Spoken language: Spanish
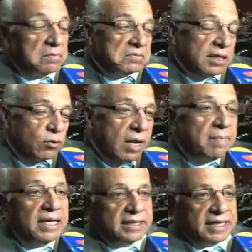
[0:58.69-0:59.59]

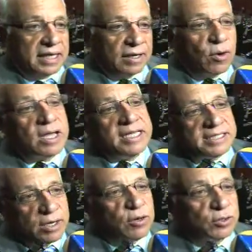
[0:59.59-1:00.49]
seguramente lo que
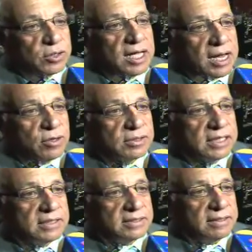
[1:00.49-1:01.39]
hicieron los ciudadanos
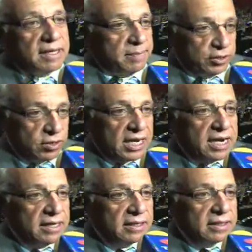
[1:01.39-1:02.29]
es, en
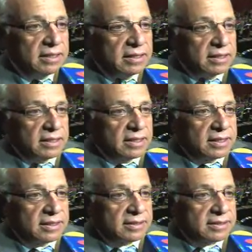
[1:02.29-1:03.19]
Michoacán,
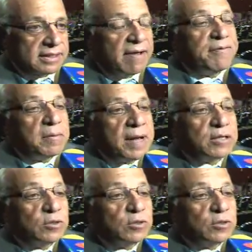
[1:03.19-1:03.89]
reafirmar su